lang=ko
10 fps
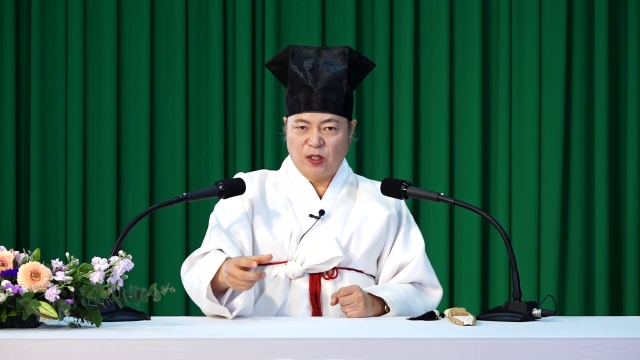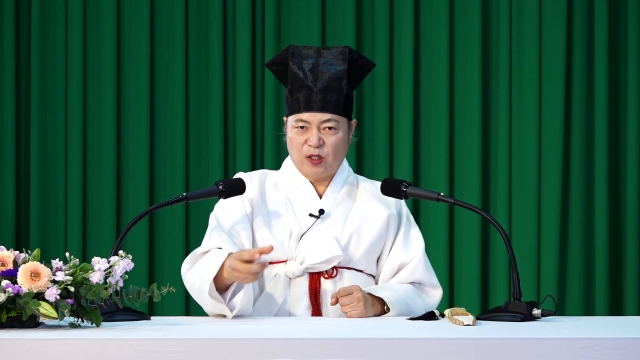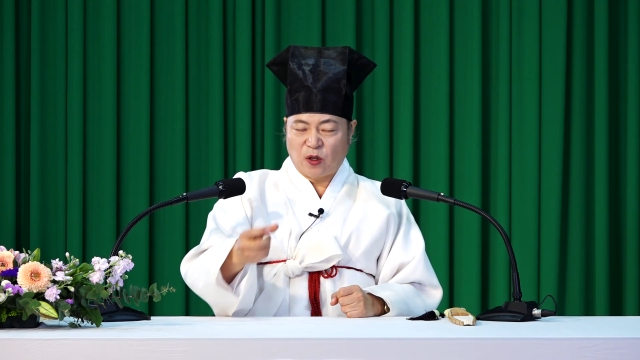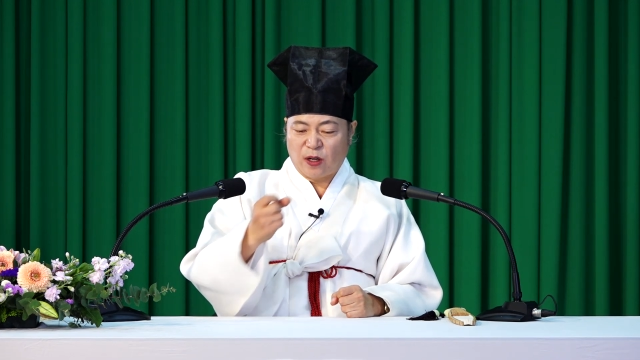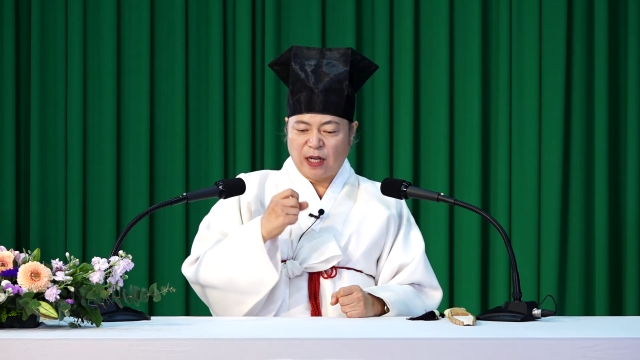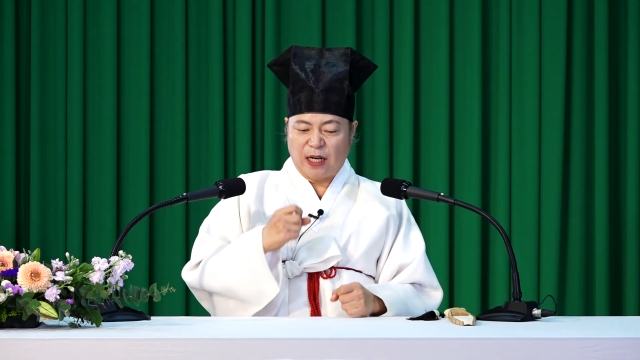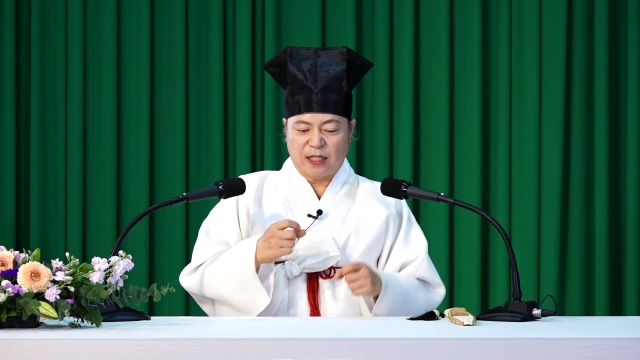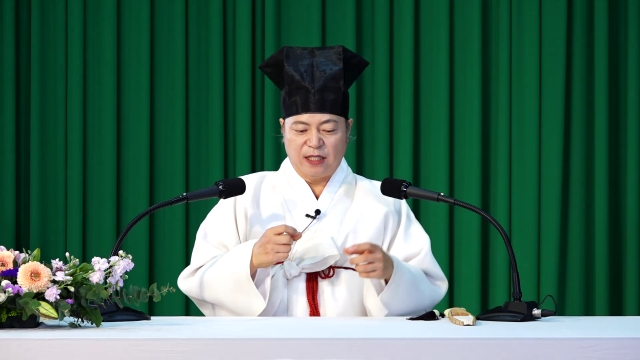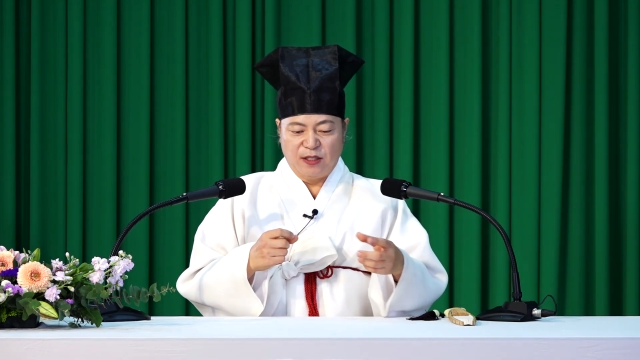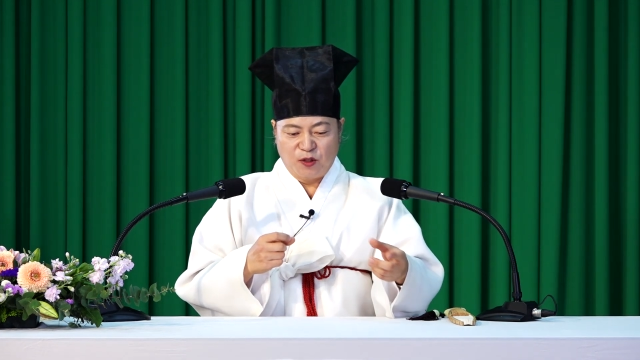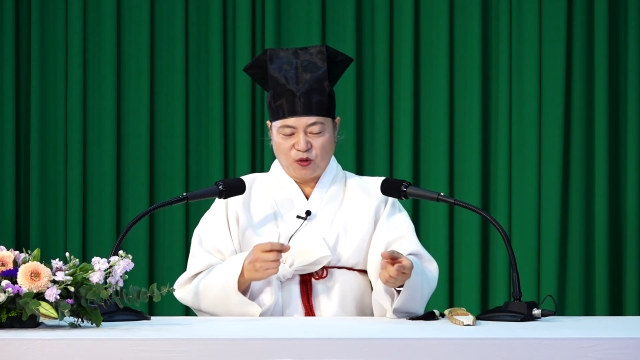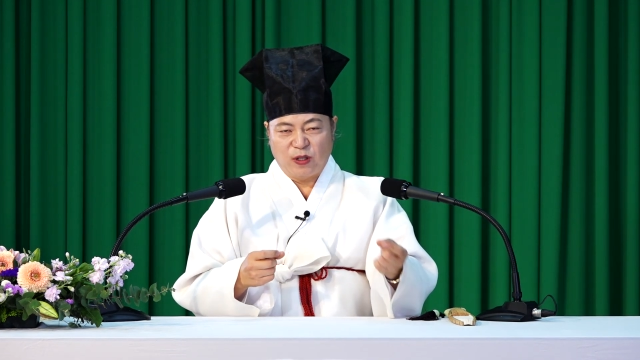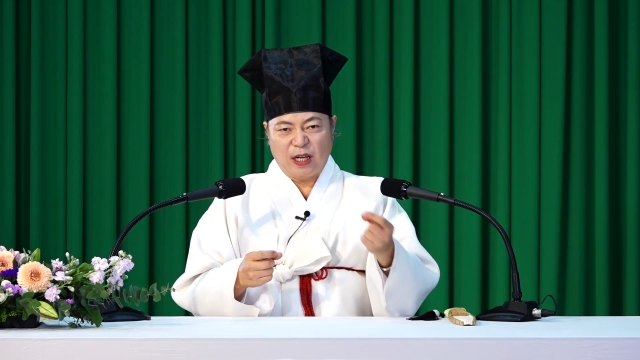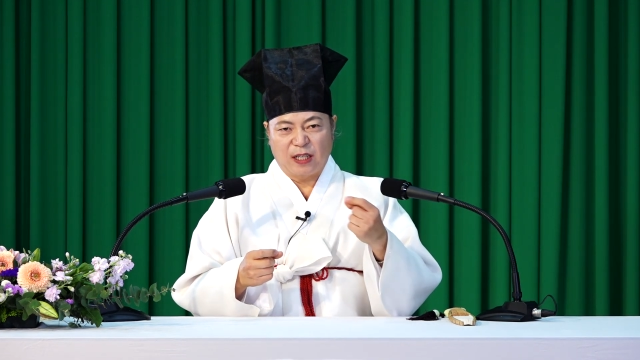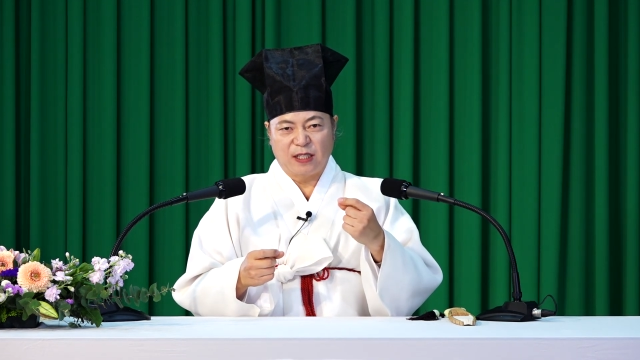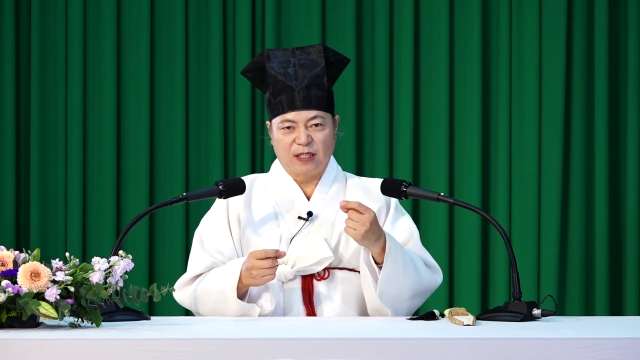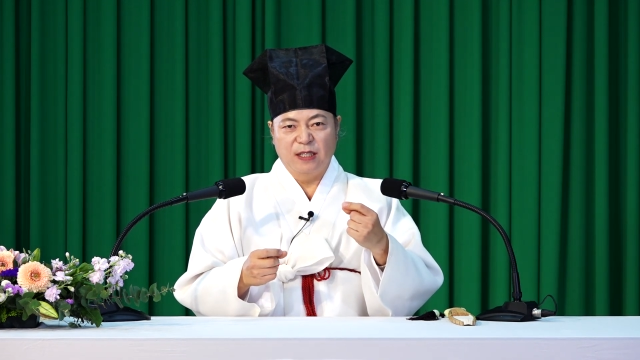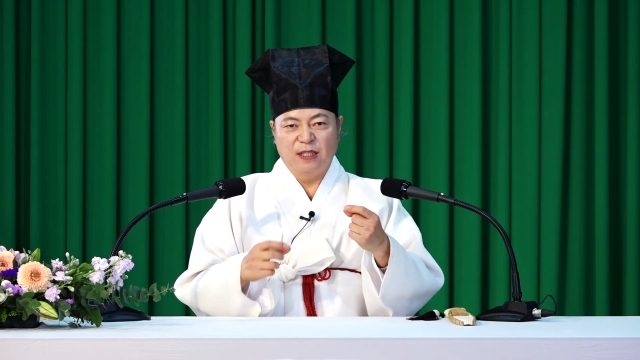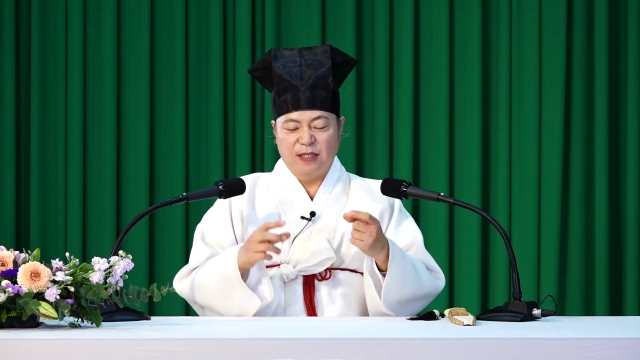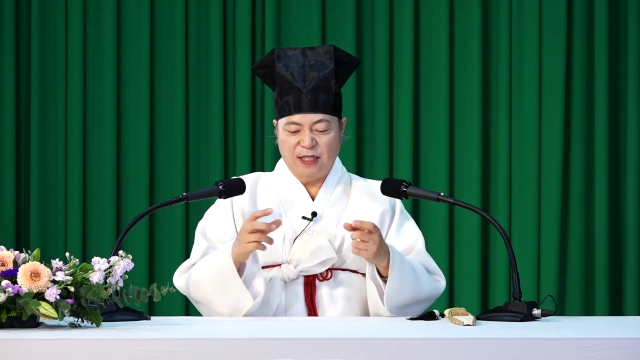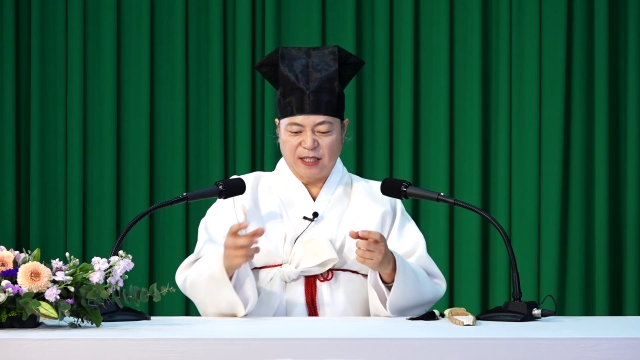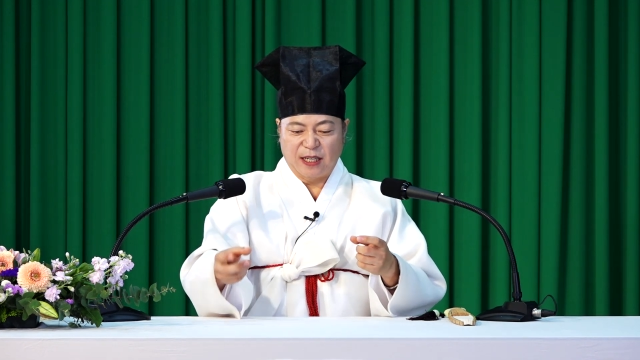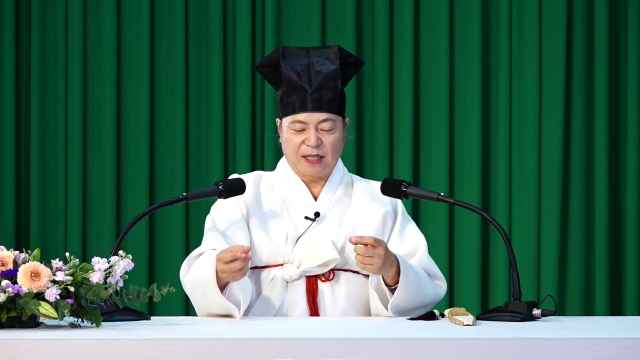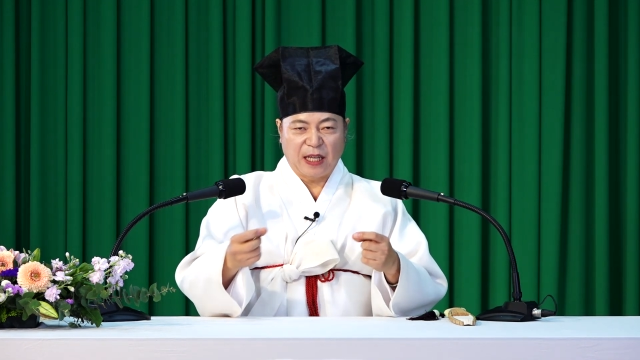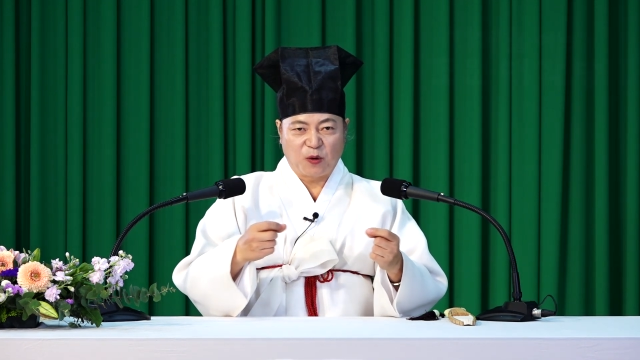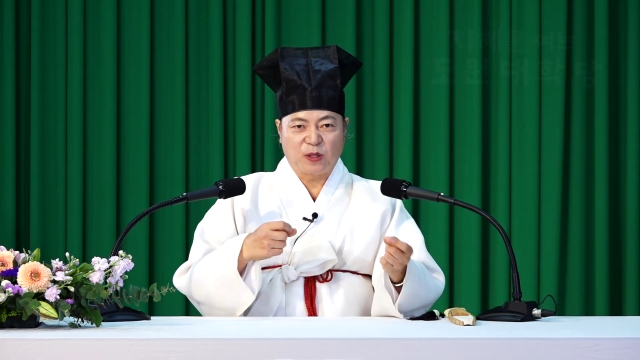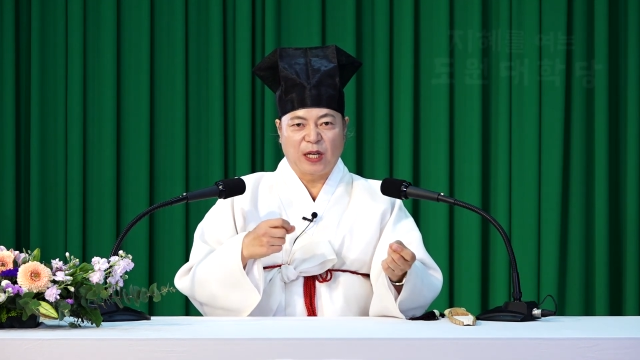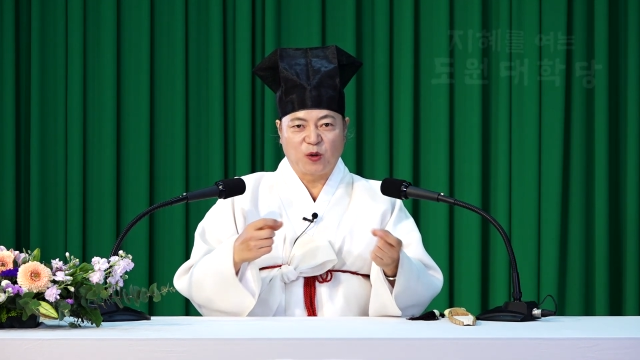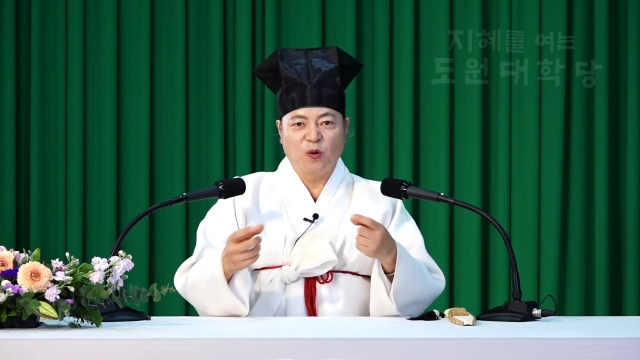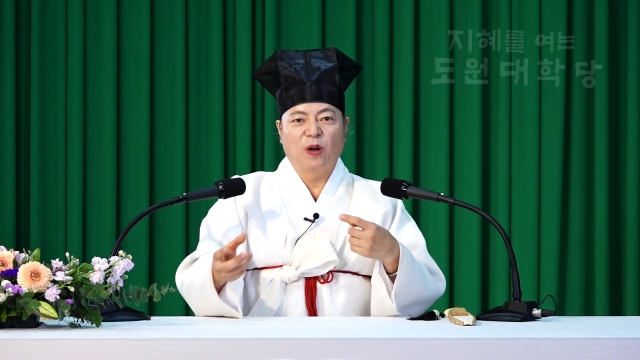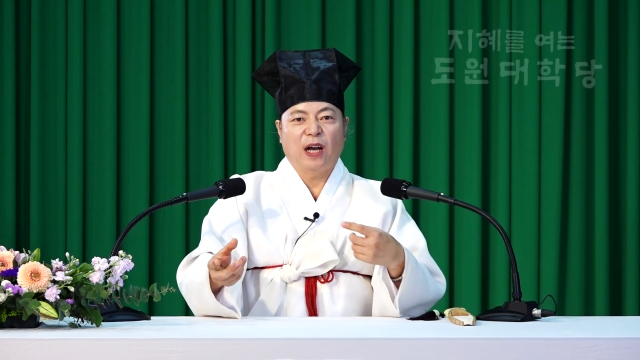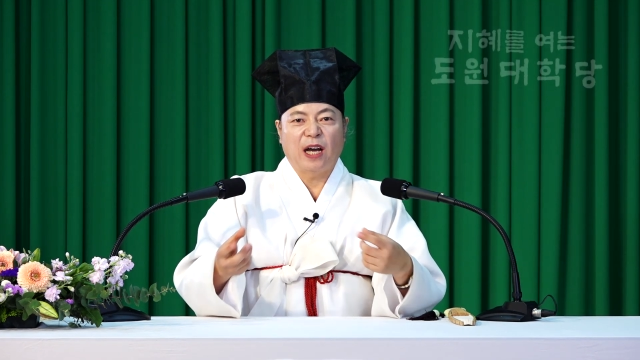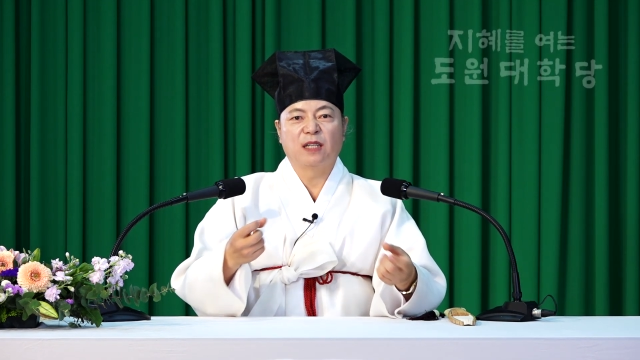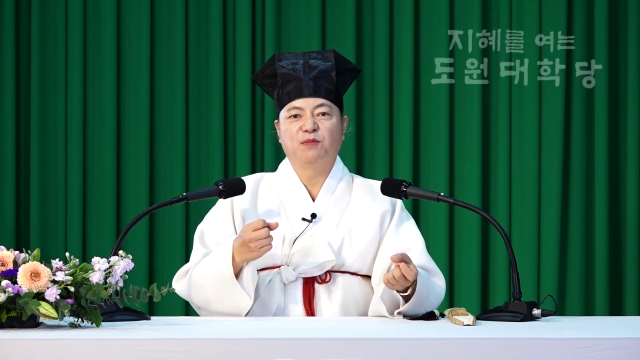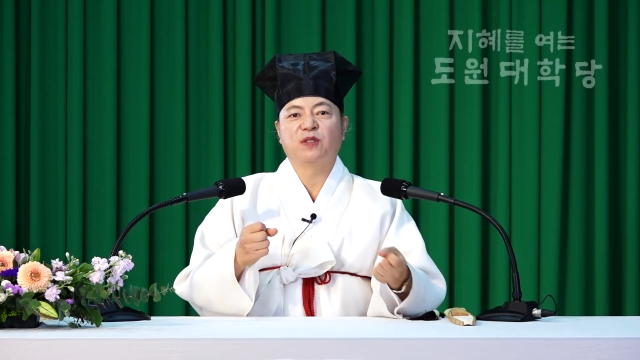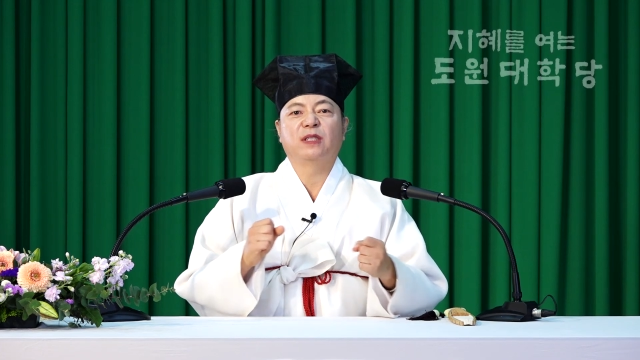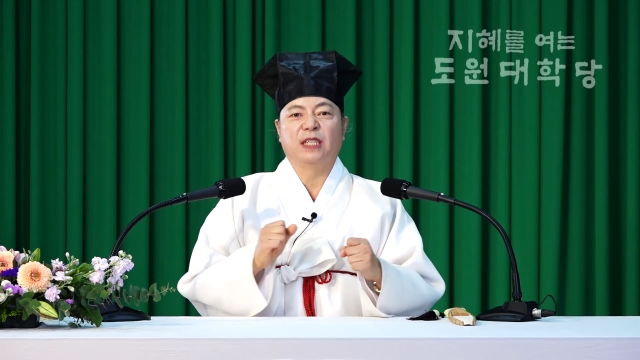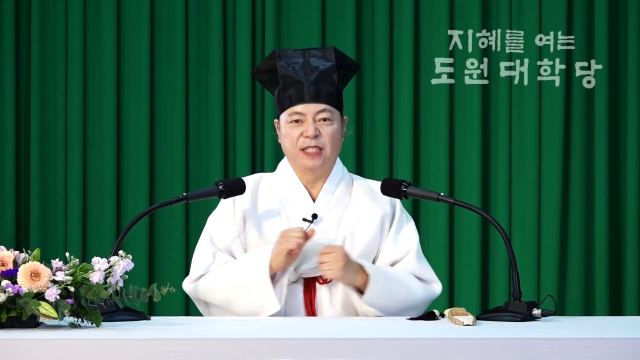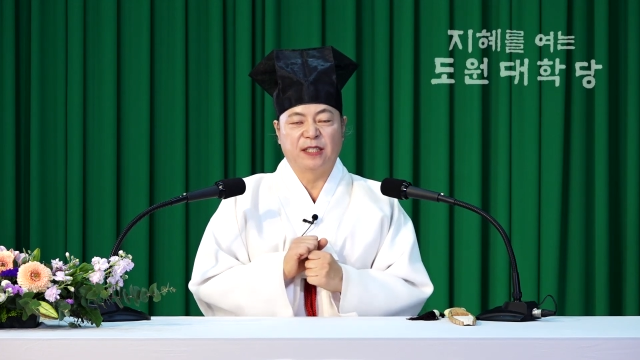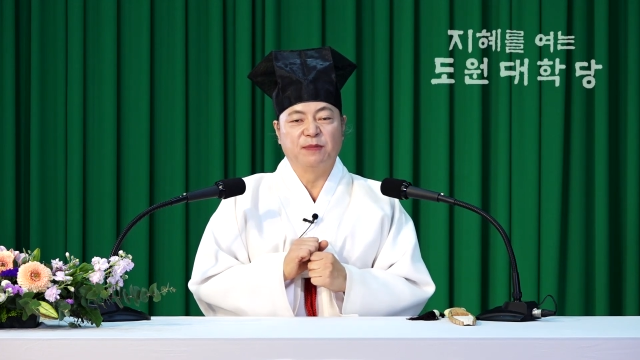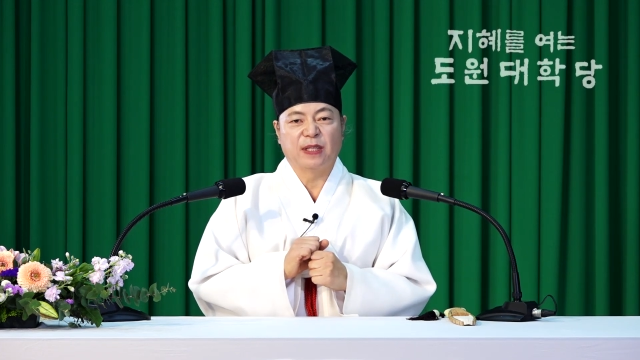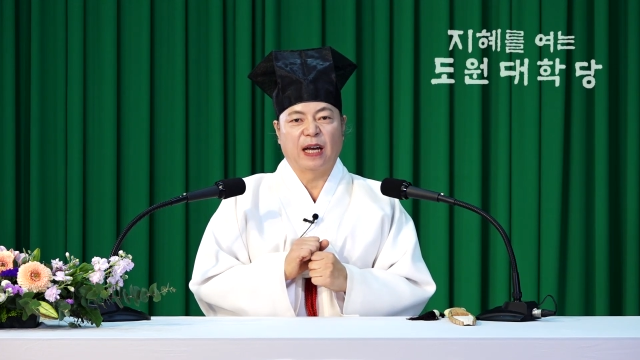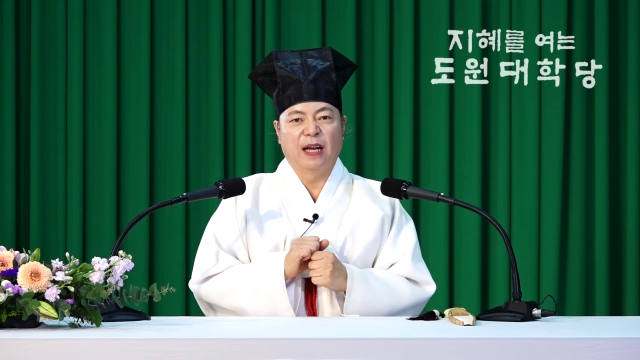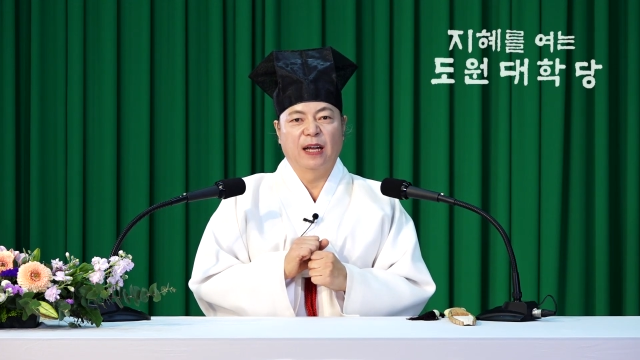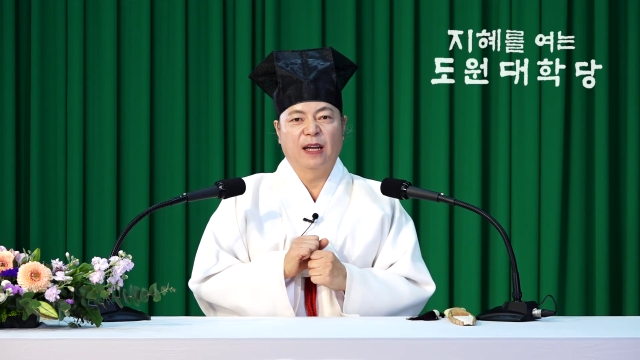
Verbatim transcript: 젓가락질, 숟가락질을 이렇게 따로따로 하는 분들이 있습니다.